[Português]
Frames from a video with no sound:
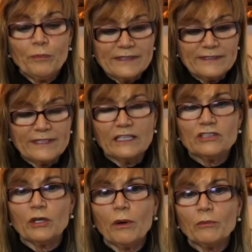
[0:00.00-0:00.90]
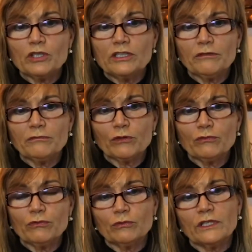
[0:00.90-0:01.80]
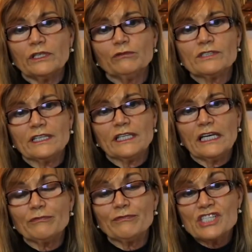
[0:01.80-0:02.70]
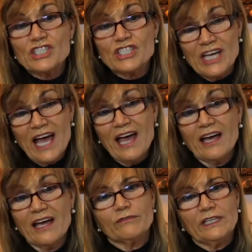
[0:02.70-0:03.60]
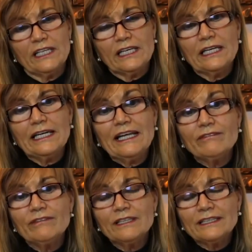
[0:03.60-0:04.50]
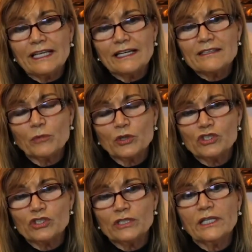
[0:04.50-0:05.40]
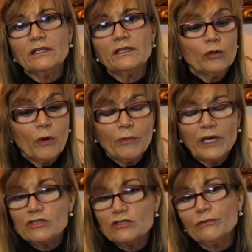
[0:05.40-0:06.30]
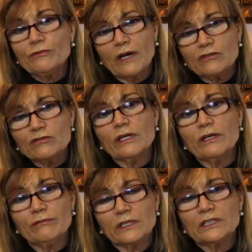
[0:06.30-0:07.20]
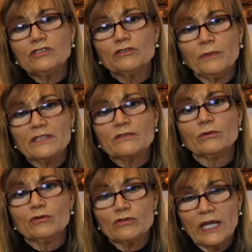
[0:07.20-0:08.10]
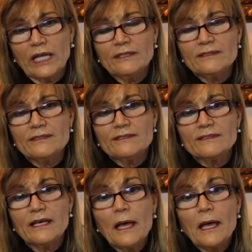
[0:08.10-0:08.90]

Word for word: Se o paciente tem uma mordida profunda e você tem que fechar, você vai ter que levantar essa mordida. Normalmente eu faço levante mesmo nos dentes